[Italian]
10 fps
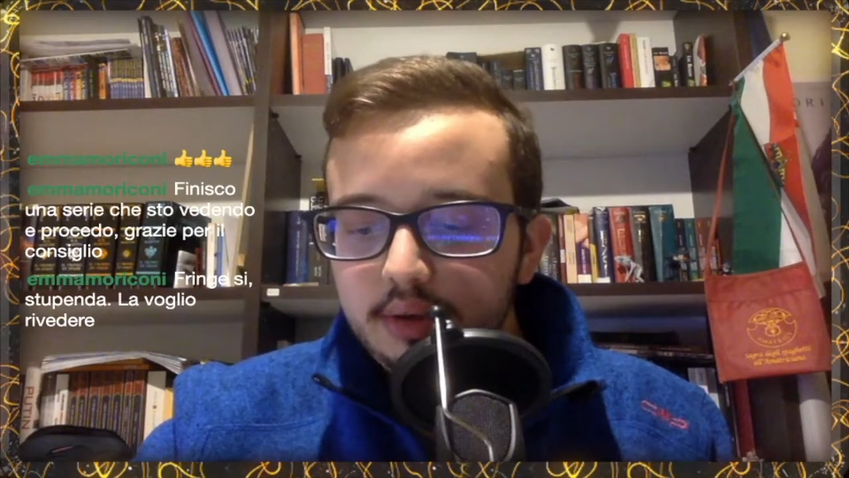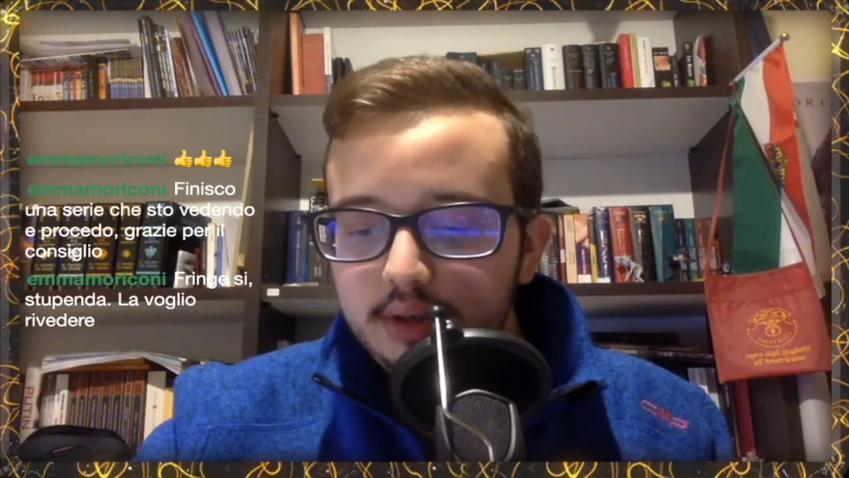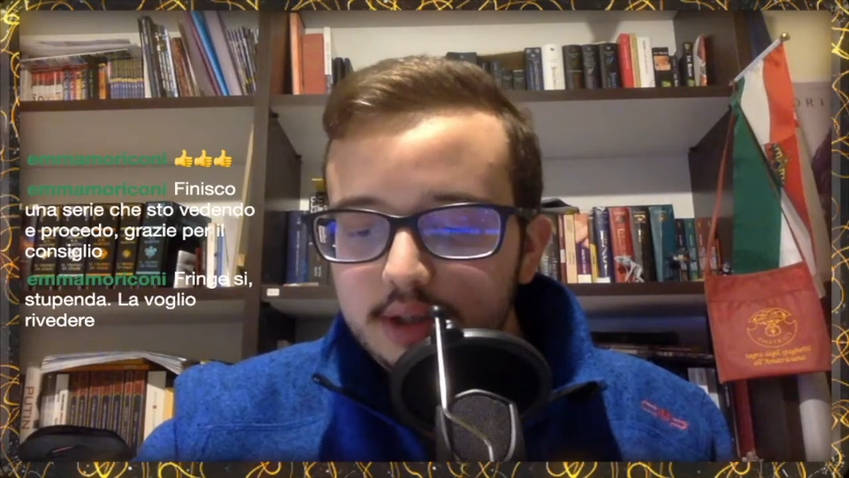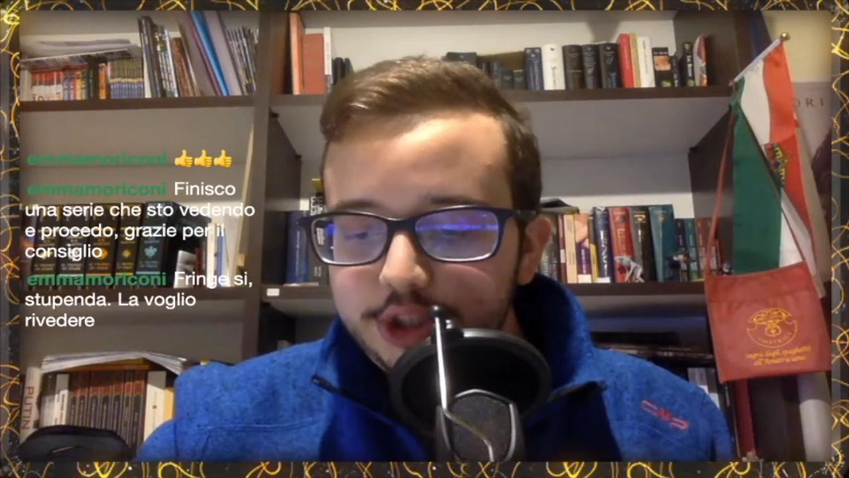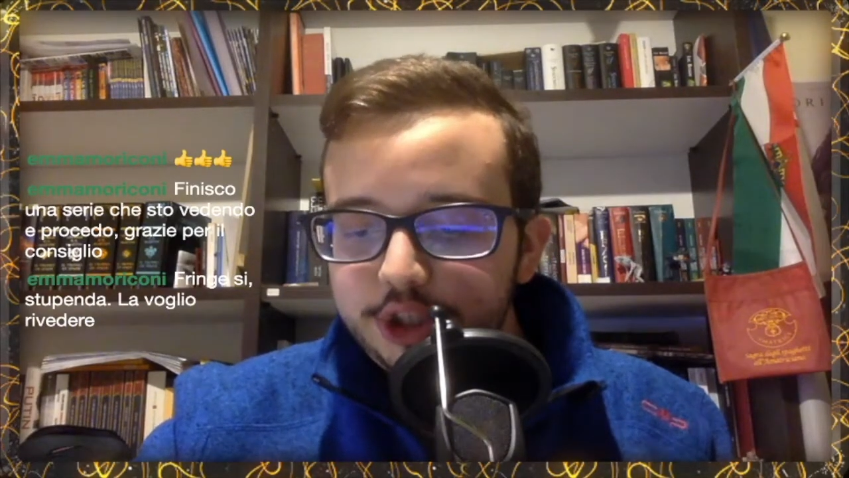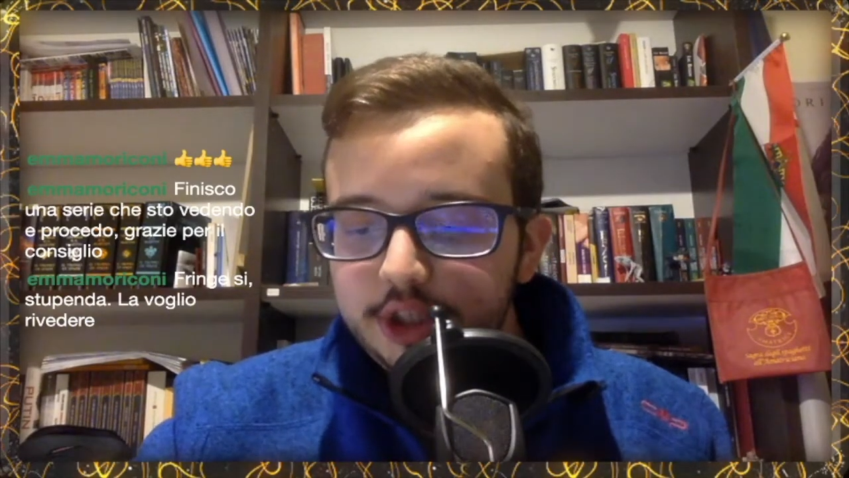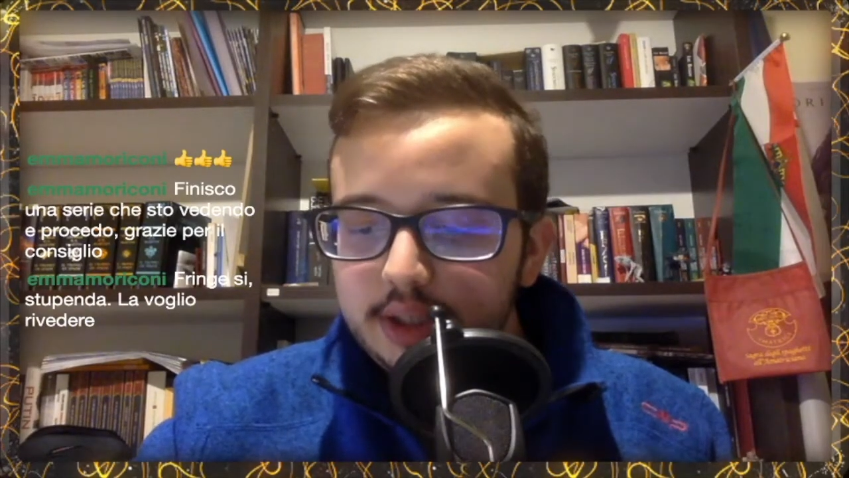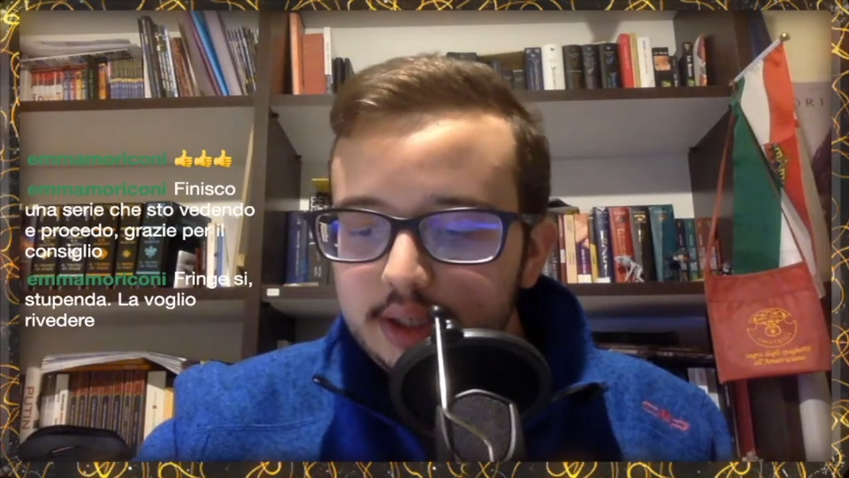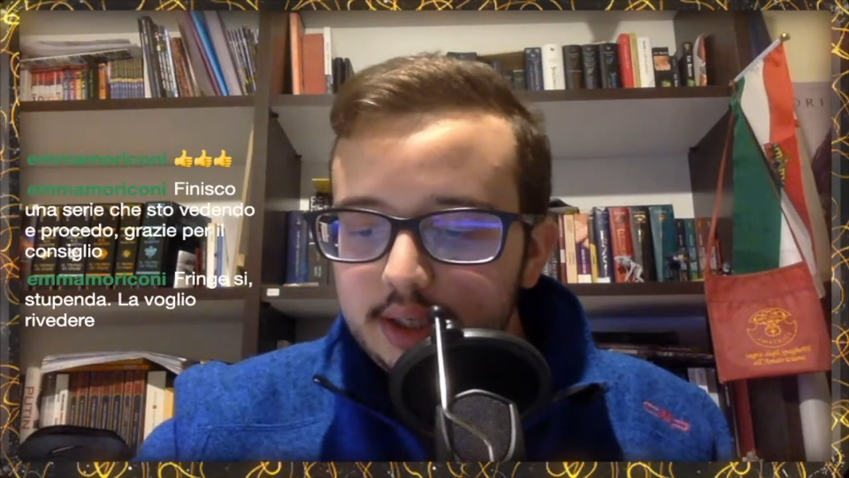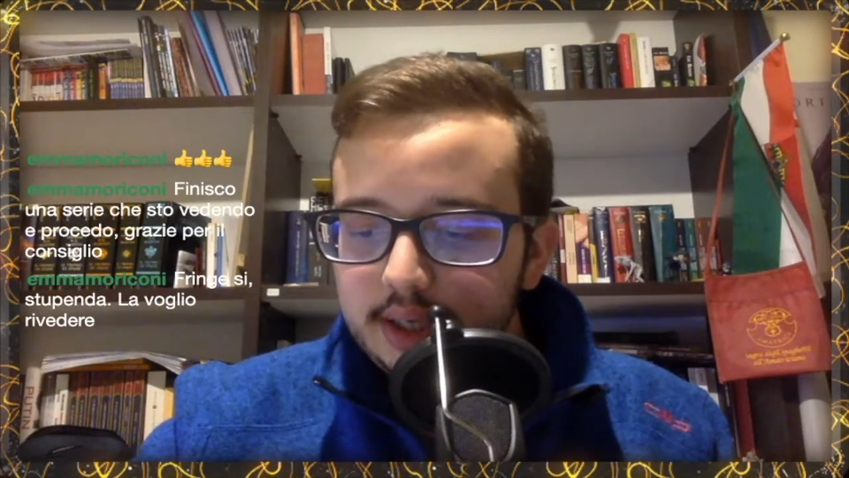
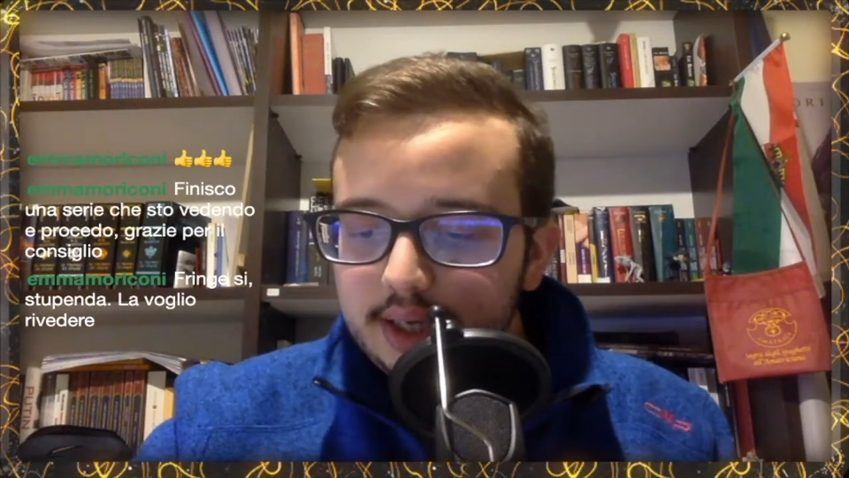Orci e